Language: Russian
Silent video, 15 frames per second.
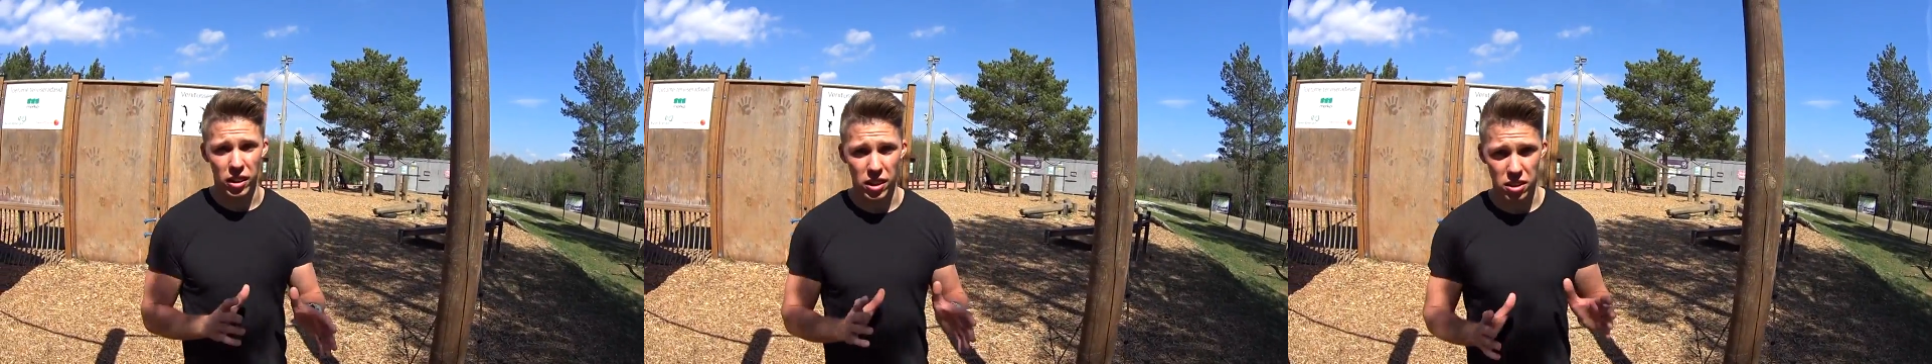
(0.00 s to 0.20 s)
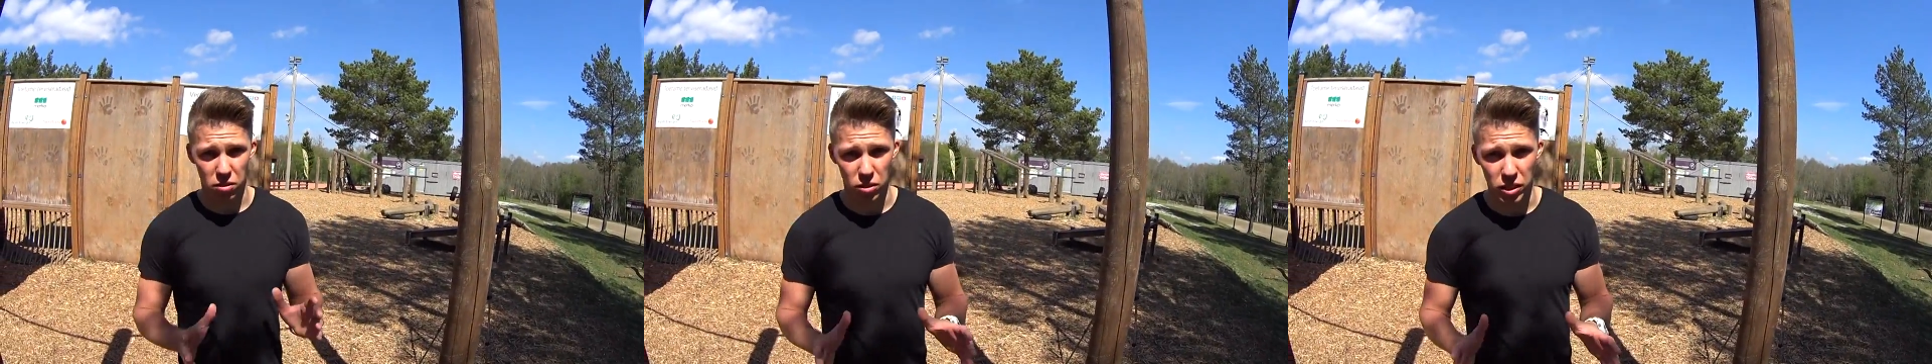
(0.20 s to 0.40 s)

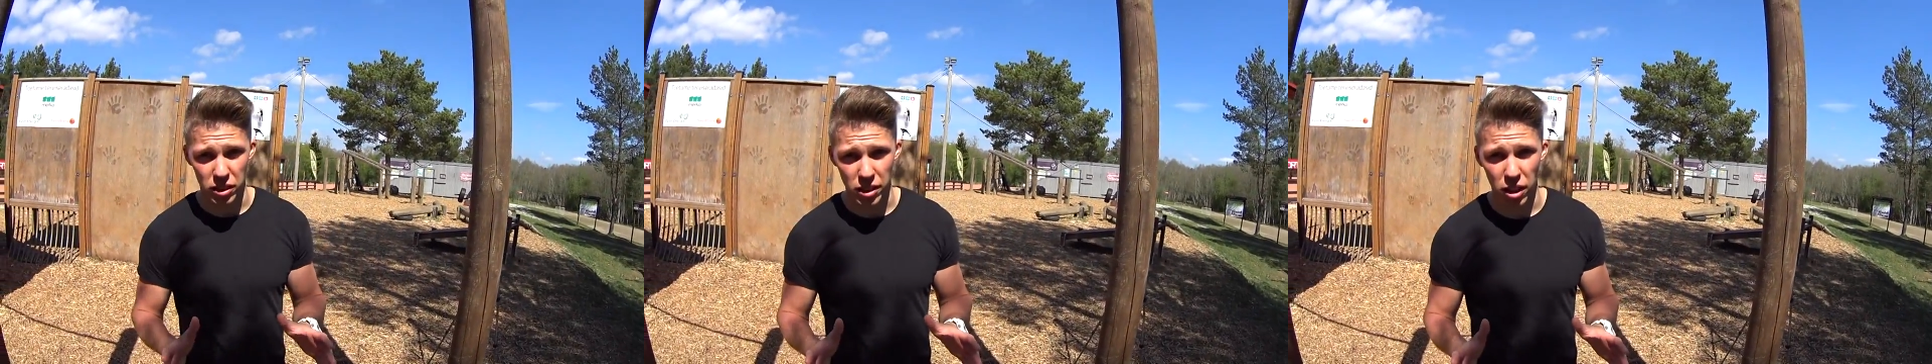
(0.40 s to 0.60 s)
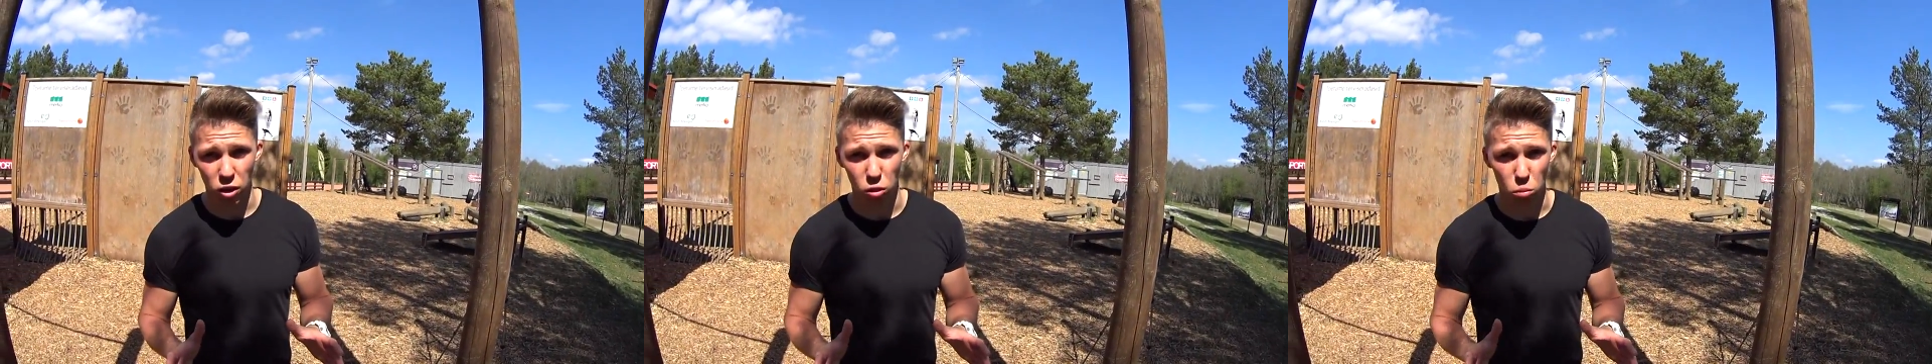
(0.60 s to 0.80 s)
раза в
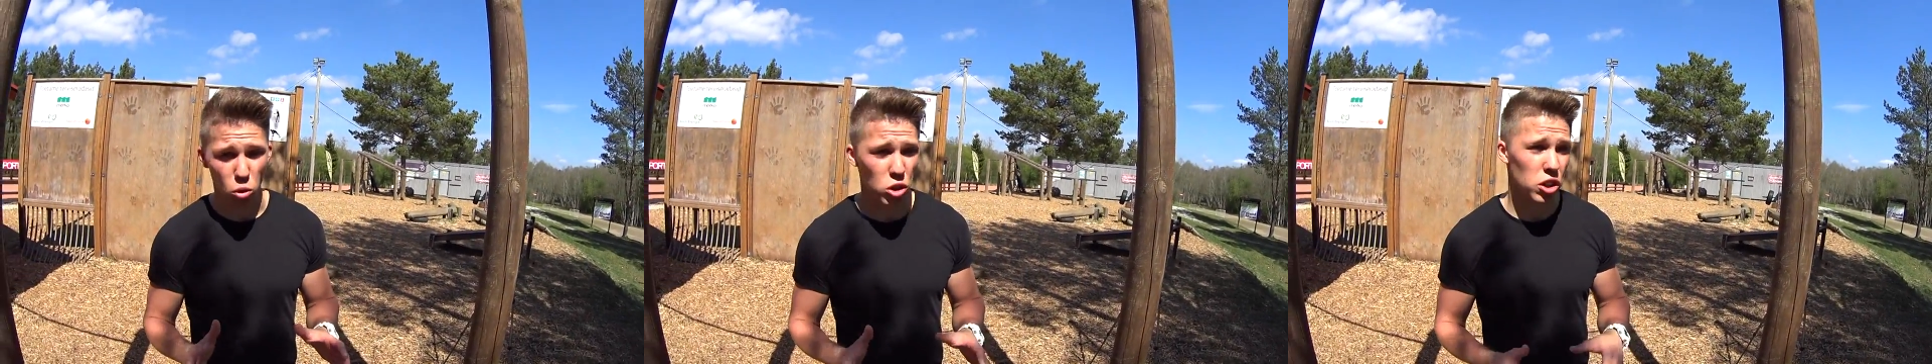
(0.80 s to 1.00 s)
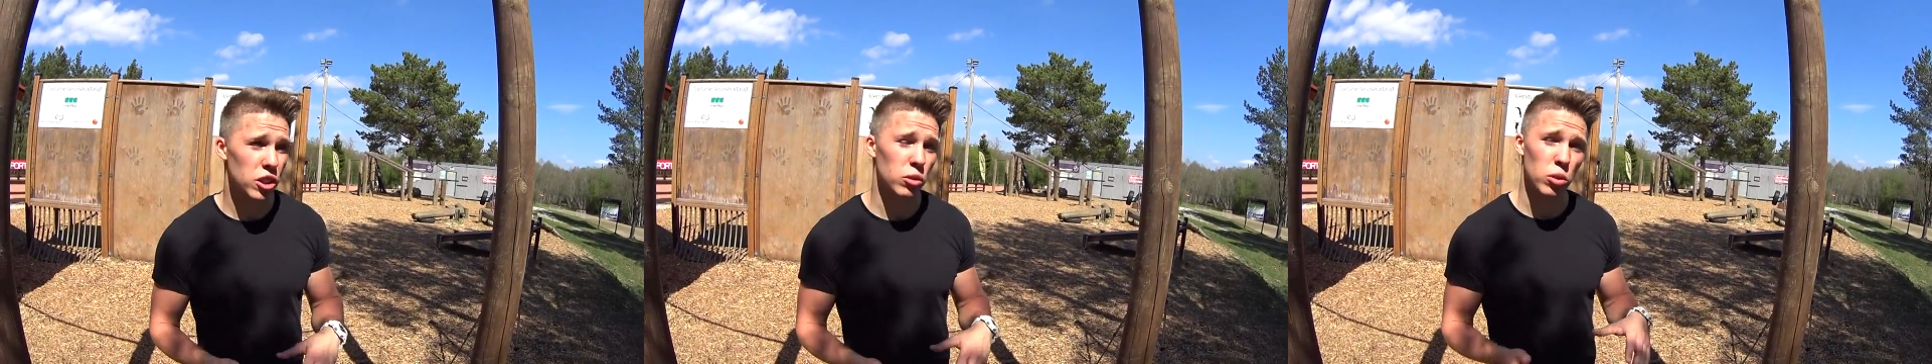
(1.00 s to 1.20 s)
неделю.
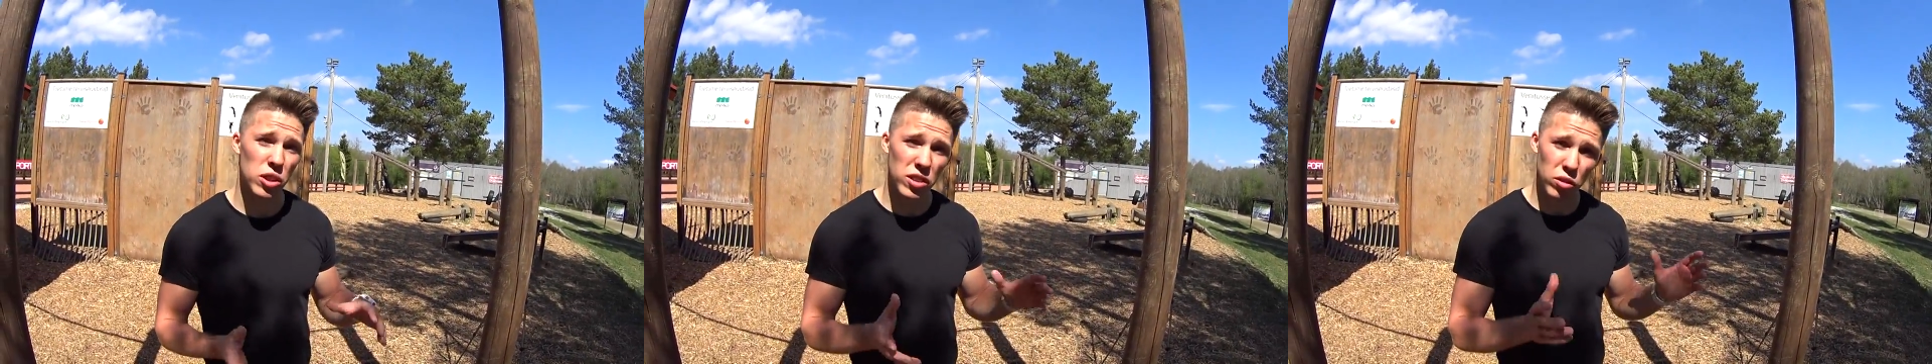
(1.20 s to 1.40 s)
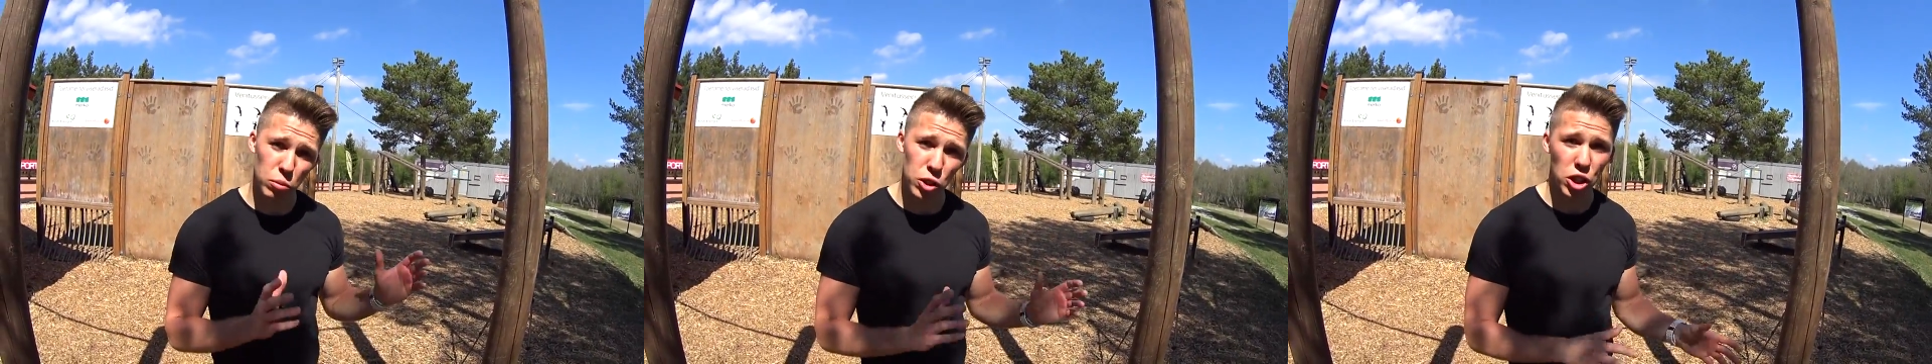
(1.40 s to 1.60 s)
Можете его
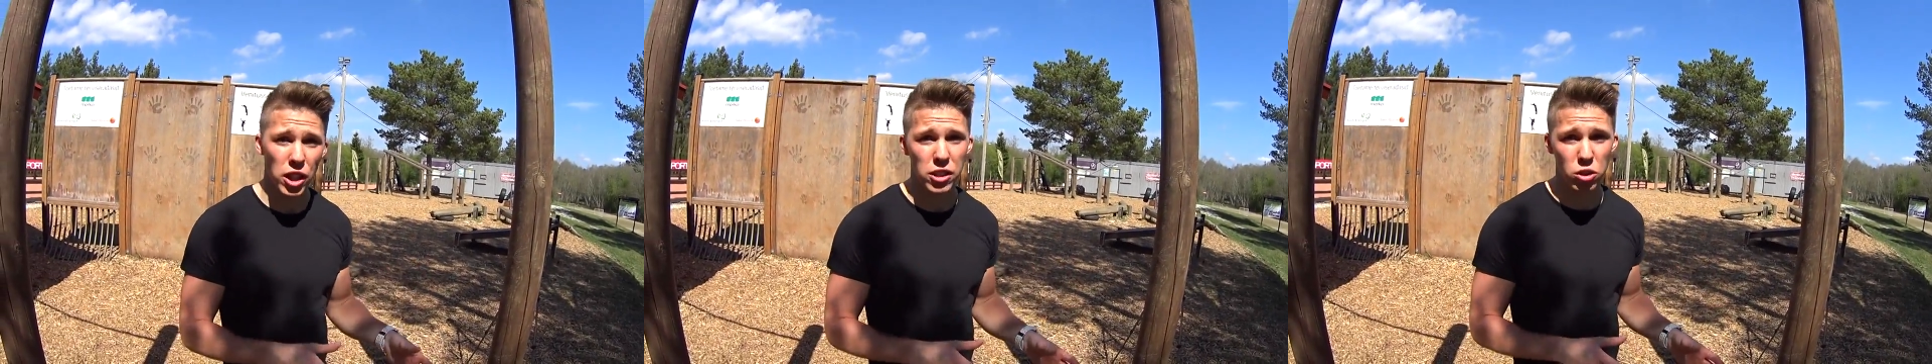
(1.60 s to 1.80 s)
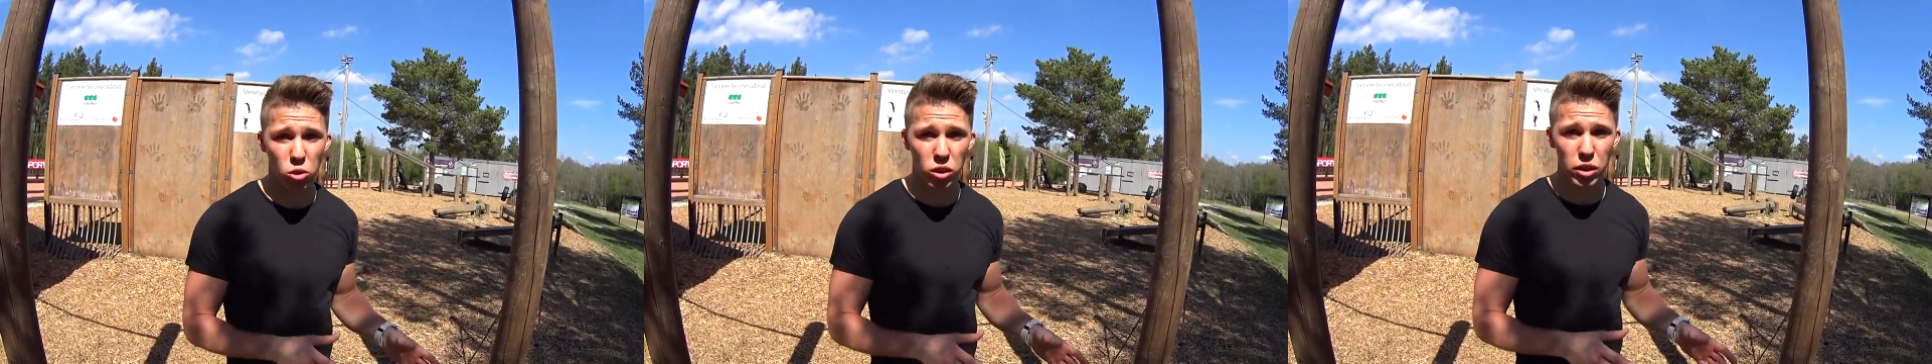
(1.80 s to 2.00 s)

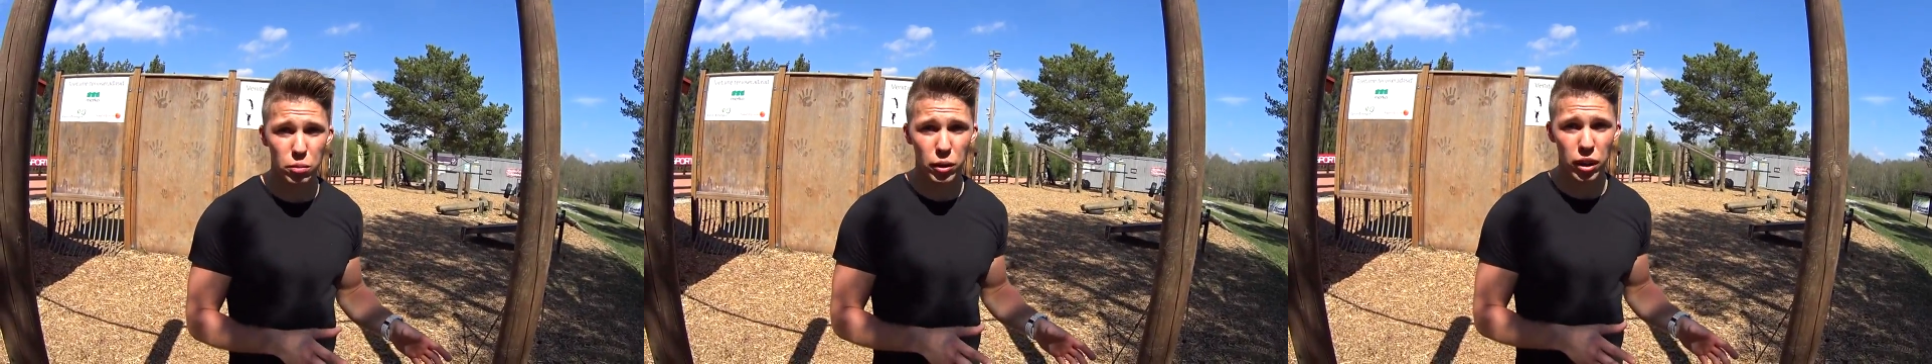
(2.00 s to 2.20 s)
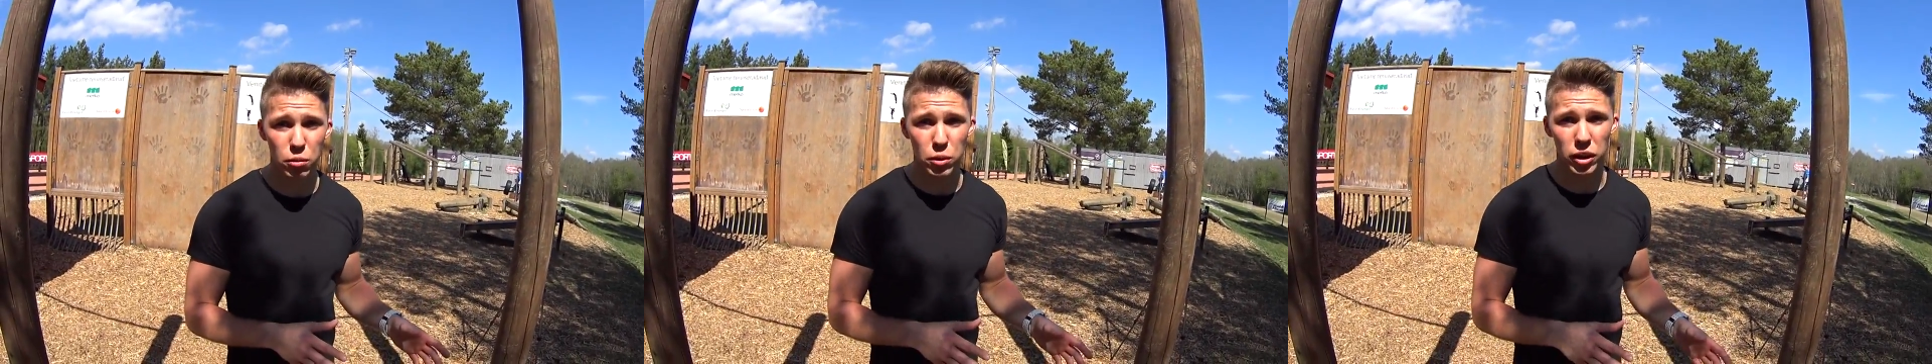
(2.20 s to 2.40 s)
совмещать с
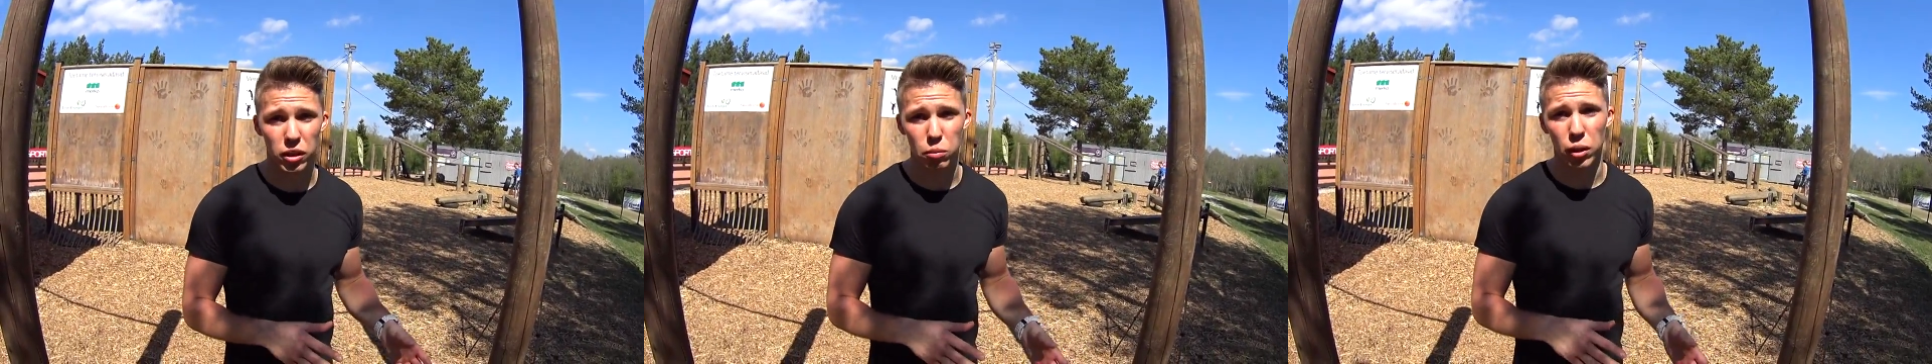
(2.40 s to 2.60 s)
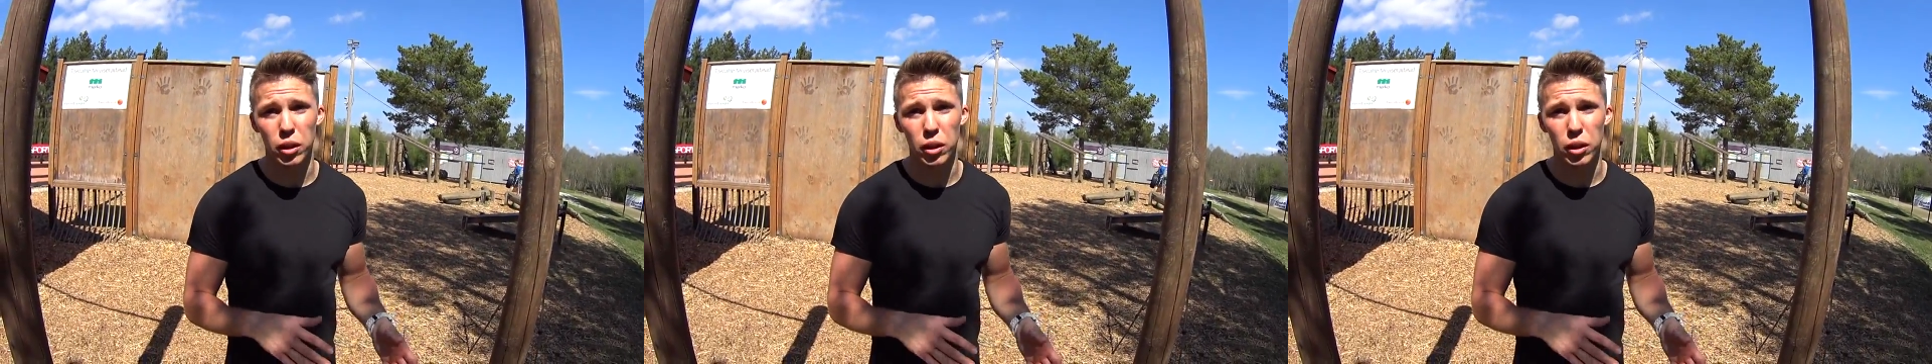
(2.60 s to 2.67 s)
другими элементами,